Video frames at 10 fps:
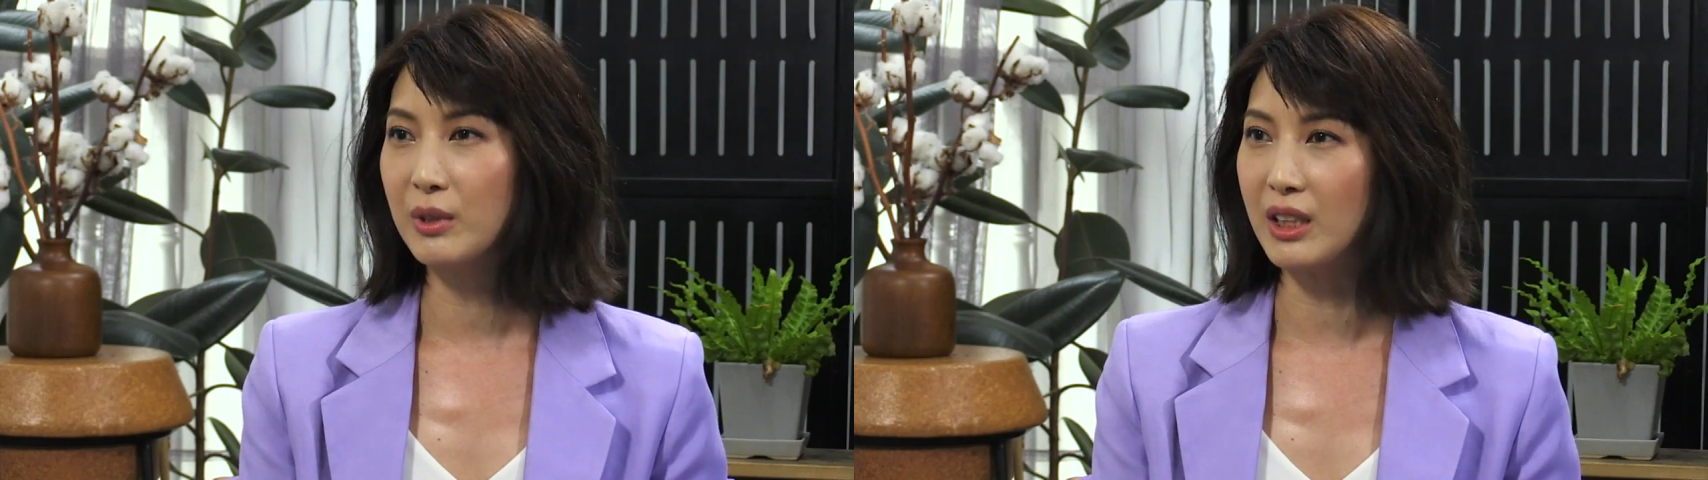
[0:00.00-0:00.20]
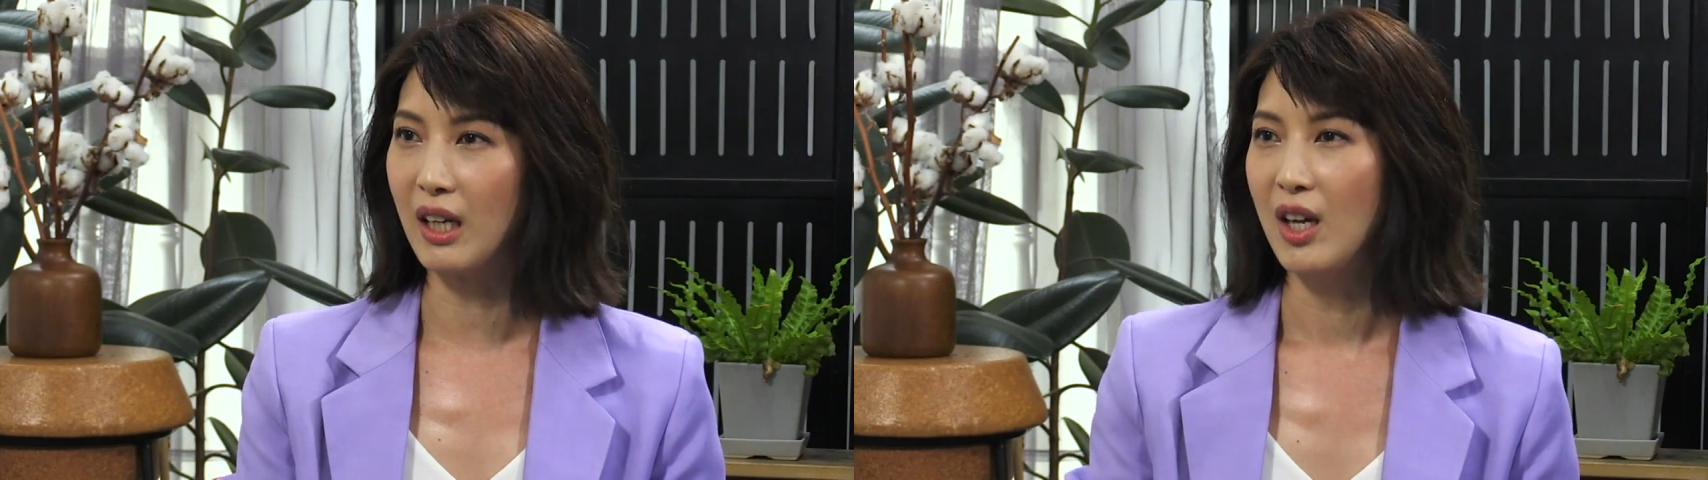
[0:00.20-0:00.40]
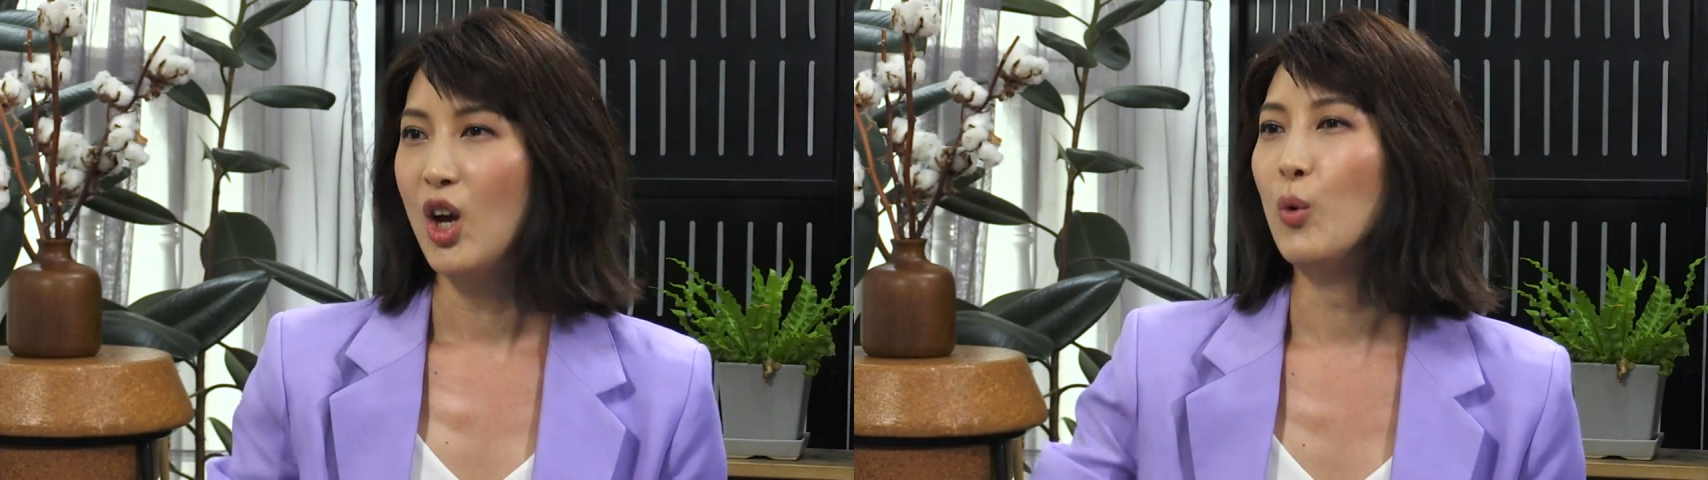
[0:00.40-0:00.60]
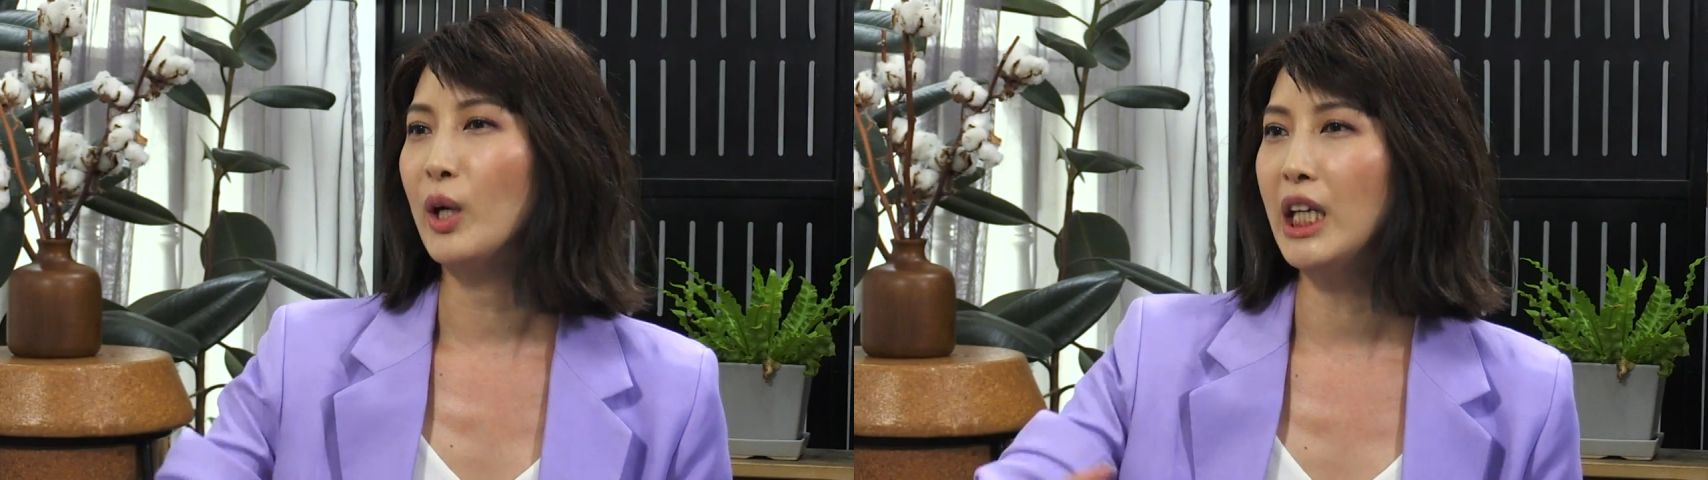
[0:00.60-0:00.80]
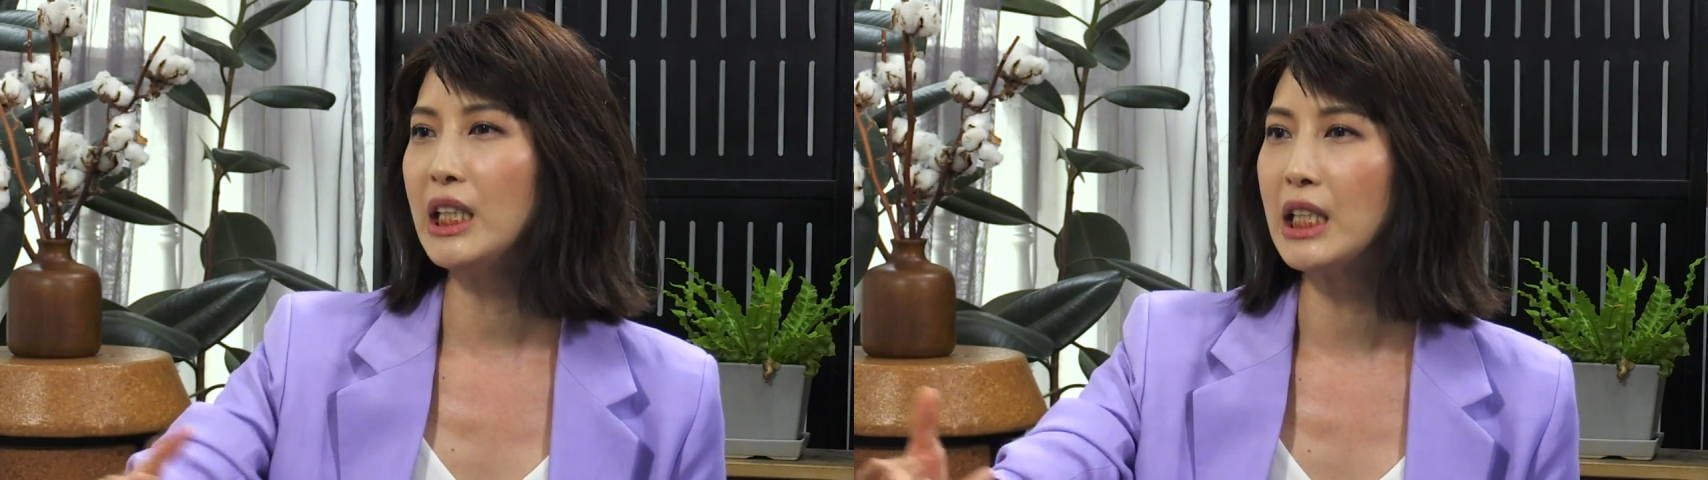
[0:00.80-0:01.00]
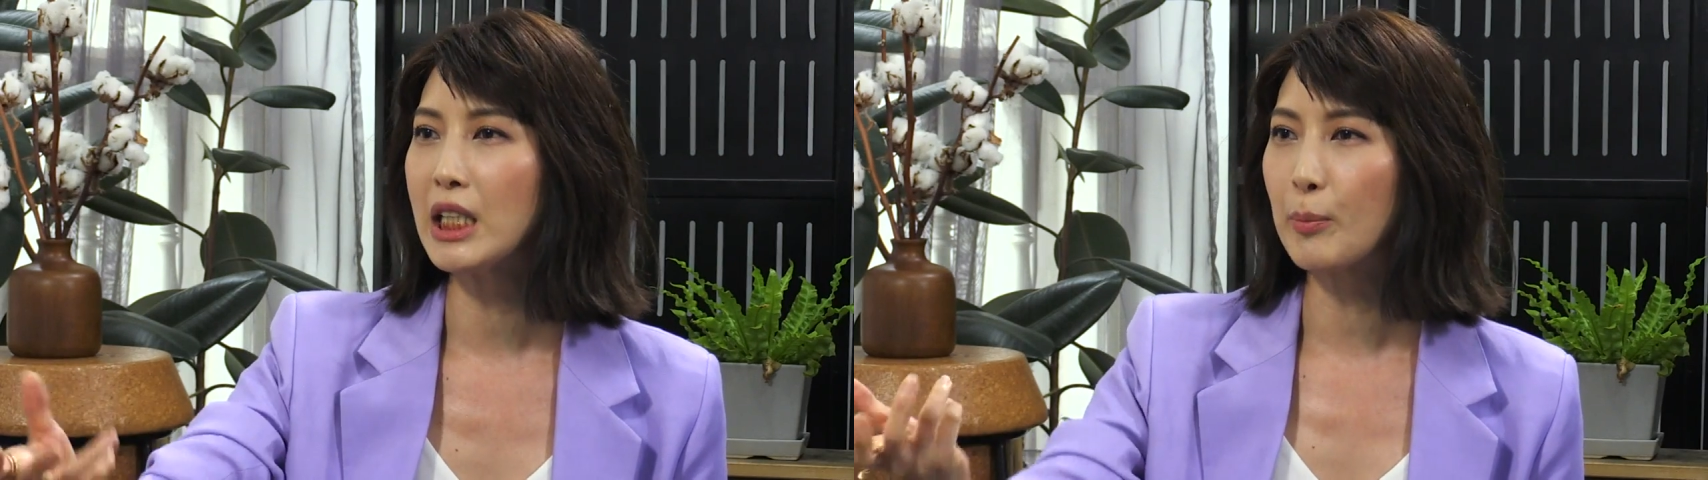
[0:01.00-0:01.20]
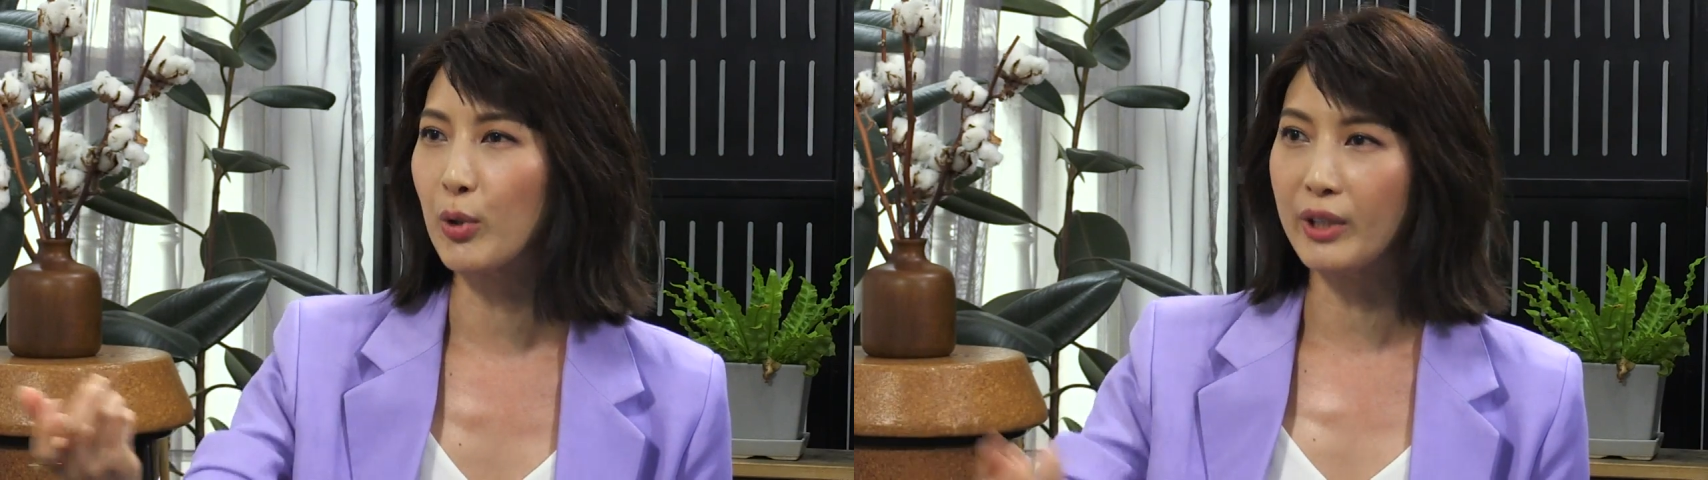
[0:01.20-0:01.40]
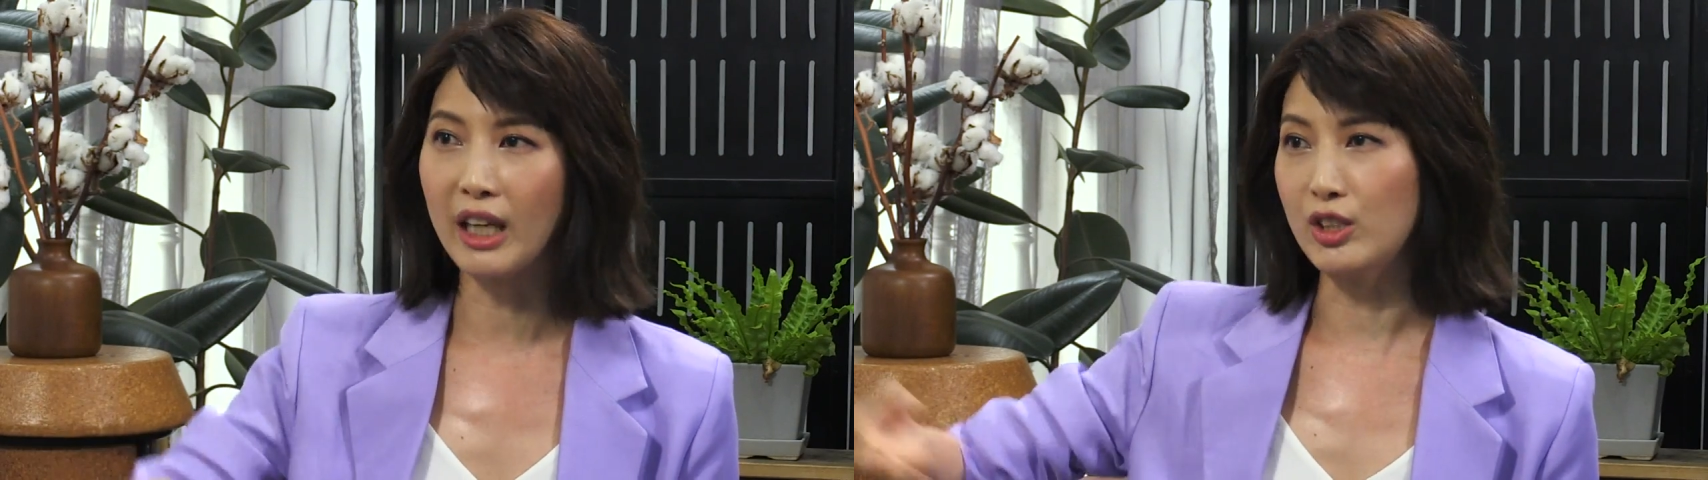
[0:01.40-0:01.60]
我讲：“我给你一个 product，